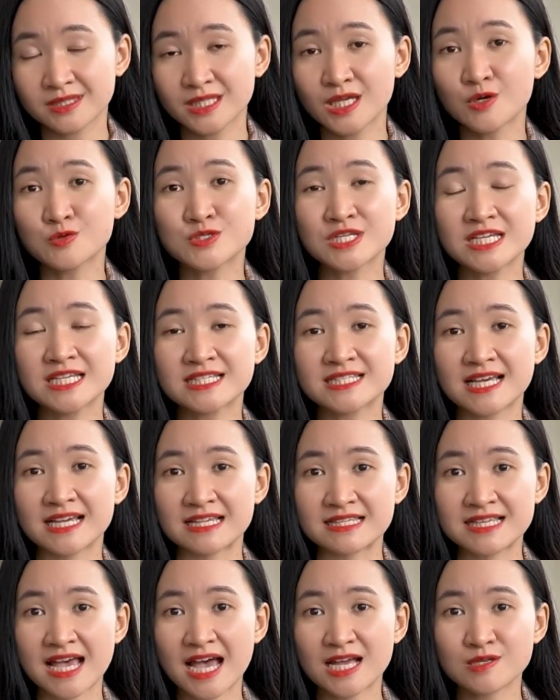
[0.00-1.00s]
điều gì
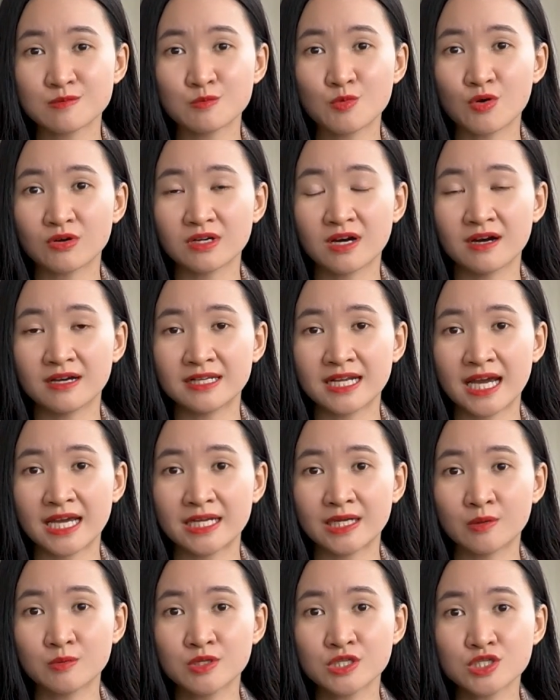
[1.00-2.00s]
xảy ra trong cuộc đời này
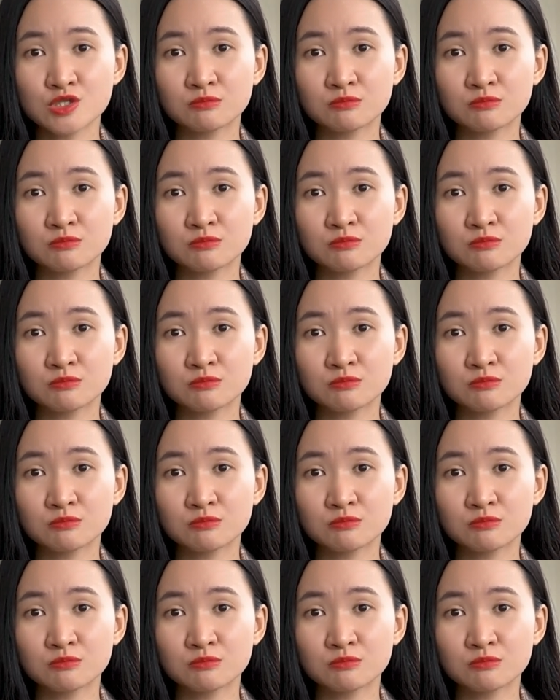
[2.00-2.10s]
nếu như